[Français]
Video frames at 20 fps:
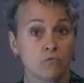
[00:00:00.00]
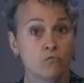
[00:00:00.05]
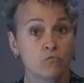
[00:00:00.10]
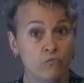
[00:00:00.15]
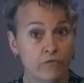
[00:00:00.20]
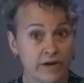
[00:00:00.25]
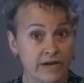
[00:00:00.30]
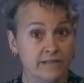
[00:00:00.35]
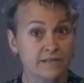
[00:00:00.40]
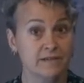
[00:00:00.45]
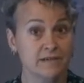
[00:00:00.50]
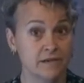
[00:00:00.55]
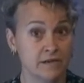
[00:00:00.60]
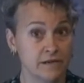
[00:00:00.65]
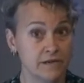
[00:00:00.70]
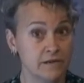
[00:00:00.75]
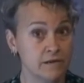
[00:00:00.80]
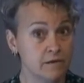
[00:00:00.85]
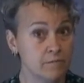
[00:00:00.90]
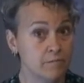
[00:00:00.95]
ouvertes et
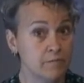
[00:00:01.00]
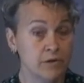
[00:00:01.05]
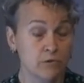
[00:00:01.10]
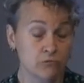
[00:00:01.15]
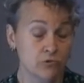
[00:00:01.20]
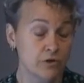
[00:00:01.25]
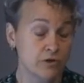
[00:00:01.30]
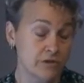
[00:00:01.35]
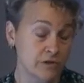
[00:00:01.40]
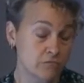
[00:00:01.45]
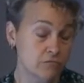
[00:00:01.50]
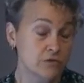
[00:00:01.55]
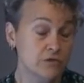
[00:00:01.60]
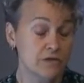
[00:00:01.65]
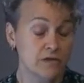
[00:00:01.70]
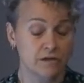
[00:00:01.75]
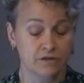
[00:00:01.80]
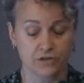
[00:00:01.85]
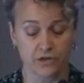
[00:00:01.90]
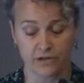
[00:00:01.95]
liées, mais aux données
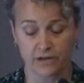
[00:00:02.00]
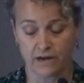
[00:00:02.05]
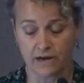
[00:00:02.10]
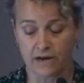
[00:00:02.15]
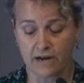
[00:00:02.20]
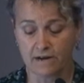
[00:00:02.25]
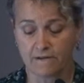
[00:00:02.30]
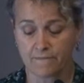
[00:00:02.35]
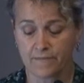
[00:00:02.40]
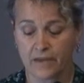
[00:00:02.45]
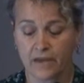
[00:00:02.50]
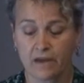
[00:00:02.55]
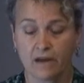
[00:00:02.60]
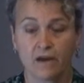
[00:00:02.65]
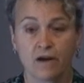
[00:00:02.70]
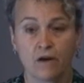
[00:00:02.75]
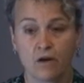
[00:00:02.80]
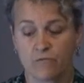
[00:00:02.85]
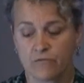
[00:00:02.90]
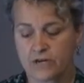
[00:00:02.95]
aussi en général.
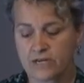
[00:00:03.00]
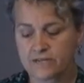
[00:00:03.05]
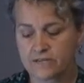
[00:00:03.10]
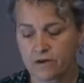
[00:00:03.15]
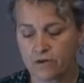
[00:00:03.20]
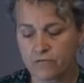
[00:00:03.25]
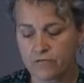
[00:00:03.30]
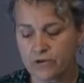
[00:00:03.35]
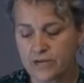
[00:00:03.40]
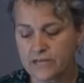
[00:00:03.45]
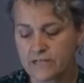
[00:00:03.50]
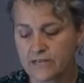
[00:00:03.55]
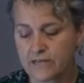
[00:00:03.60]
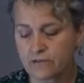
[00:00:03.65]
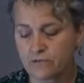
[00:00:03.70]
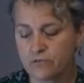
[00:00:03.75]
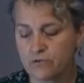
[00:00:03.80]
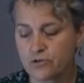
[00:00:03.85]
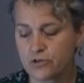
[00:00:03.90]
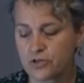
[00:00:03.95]
Un volet, un volet
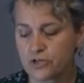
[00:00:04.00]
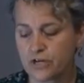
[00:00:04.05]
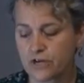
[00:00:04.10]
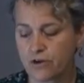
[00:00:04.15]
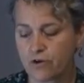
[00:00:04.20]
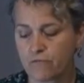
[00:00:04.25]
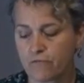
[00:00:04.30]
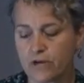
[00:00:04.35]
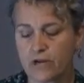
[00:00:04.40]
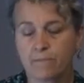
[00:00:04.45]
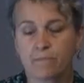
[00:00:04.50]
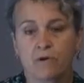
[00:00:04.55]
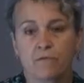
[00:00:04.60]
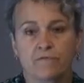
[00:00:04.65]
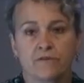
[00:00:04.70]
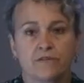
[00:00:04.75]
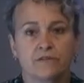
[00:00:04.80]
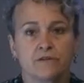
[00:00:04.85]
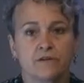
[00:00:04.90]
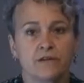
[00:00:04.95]
technologique, un volet
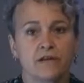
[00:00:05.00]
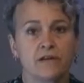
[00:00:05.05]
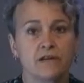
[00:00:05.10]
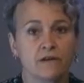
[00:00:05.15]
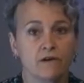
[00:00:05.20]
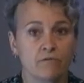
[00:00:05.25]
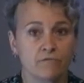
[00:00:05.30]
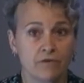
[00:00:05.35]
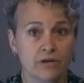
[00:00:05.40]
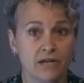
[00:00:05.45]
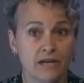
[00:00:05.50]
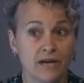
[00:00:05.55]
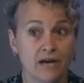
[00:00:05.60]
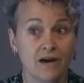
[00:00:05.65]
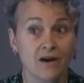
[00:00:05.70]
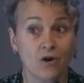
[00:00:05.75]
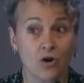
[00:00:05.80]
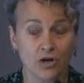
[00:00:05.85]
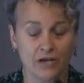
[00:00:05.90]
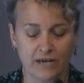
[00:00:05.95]
professionnel et un volet
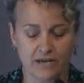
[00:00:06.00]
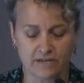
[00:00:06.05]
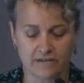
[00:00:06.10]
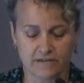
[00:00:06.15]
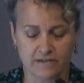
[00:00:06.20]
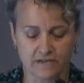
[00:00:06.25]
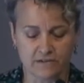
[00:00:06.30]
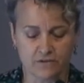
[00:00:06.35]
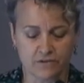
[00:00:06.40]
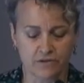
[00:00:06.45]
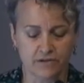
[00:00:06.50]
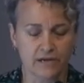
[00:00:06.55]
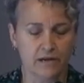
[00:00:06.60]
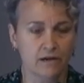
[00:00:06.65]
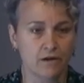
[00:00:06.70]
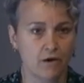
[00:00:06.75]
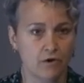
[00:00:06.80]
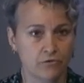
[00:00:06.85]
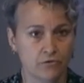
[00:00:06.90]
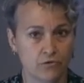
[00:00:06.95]

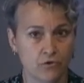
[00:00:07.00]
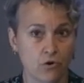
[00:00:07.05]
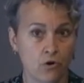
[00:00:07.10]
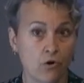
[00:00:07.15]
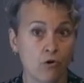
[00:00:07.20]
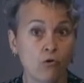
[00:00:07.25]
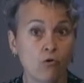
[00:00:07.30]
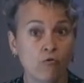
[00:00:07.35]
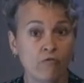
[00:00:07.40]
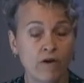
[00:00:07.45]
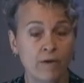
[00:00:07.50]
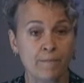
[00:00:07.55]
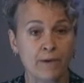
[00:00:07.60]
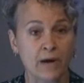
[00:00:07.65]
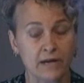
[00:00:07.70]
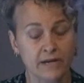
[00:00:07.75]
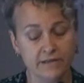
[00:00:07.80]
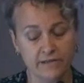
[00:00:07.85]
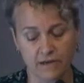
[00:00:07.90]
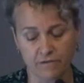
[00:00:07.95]
organisationnel. De un, on va
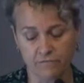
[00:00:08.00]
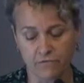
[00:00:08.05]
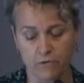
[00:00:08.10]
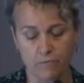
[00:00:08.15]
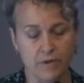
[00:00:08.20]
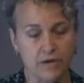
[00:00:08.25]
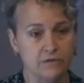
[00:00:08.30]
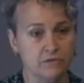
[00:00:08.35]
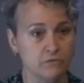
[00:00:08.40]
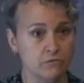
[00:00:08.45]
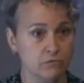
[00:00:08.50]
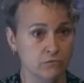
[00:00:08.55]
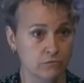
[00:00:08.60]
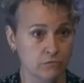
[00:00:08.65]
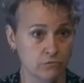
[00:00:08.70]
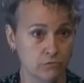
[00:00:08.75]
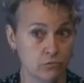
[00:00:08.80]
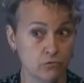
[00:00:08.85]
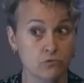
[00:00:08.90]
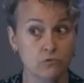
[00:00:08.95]
parler d'information,
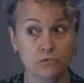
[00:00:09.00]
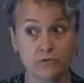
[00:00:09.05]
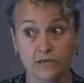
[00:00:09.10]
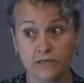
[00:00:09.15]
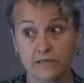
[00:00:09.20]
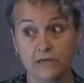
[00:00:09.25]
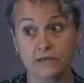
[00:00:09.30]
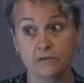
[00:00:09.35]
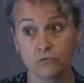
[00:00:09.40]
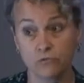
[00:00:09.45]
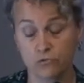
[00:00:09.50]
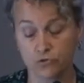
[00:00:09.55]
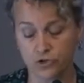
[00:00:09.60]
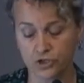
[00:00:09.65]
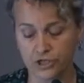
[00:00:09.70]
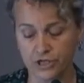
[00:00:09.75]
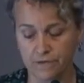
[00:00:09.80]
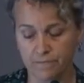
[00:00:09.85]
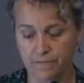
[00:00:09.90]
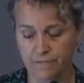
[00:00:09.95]
deux, des
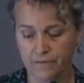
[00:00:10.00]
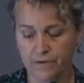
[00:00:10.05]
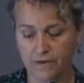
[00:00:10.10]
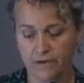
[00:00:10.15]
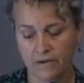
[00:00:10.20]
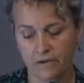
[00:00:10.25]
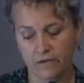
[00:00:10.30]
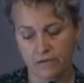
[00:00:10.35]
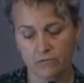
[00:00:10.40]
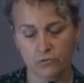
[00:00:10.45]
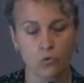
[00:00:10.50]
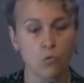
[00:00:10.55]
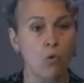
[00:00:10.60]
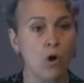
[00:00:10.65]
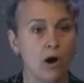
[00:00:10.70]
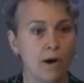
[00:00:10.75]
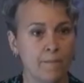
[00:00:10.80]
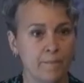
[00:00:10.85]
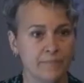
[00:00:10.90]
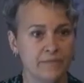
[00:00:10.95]
technologies,
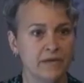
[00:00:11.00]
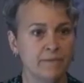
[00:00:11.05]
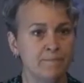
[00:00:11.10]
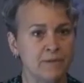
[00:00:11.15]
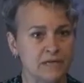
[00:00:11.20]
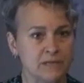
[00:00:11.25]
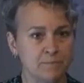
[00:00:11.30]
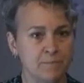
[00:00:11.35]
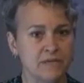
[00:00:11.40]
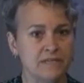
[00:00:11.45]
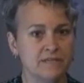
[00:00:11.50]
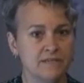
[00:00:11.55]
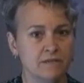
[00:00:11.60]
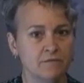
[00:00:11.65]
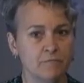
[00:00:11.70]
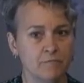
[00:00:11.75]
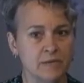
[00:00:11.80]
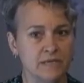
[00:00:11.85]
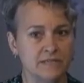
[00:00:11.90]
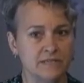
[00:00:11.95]
trois, des
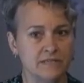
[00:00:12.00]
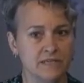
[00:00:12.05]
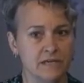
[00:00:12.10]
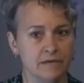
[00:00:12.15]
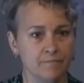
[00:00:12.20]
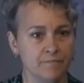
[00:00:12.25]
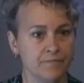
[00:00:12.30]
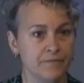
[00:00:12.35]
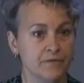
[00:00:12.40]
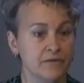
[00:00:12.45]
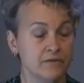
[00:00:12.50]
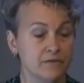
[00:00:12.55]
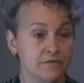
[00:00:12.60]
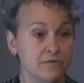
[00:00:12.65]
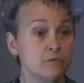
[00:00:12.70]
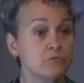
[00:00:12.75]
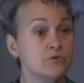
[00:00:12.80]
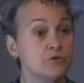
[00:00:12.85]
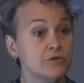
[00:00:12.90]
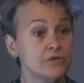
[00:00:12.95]
perspectives métiers,
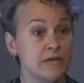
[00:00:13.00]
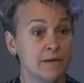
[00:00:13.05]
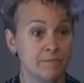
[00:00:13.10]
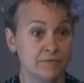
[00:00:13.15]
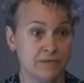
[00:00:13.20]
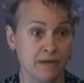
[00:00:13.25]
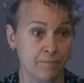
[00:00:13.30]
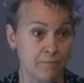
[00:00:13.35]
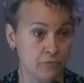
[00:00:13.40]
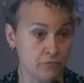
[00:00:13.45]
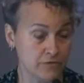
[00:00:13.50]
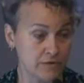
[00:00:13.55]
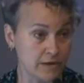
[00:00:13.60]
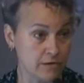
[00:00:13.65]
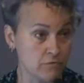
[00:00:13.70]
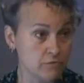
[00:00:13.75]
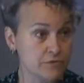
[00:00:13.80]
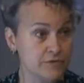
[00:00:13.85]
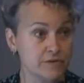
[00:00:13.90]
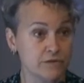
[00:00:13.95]
donc, ça, ça, ça
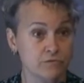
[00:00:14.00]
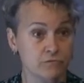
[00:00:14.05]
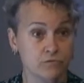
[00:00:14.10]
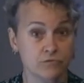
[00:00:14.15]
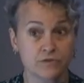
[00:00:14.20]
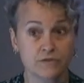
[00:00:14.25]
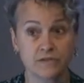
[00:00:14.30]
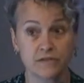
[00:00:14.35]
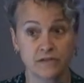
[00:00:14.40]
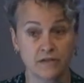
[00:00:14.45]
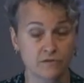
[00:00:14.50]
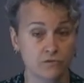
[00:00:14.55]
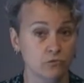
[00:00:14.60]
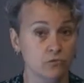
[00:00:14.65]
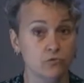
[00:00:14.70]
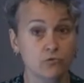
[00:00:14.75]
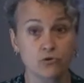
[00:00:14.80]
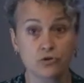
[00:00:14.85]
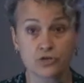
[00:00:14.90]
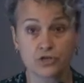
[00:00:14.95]
consiste aussi les
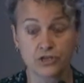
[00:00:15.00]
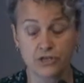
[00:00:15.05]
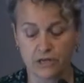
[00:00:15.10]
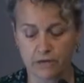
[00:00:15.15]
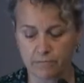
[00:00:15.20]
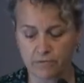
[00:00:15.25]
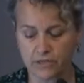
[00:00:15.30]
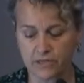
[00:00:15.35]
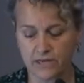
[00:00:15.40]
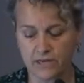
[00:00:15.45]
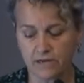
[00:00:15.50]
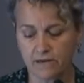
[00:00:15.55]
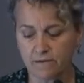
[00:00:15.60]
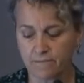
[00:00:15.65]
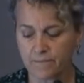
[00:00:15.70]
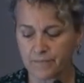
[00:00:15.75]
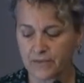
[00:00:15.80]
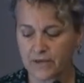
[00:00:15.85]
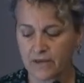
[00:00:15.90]
ontologies, les modèles.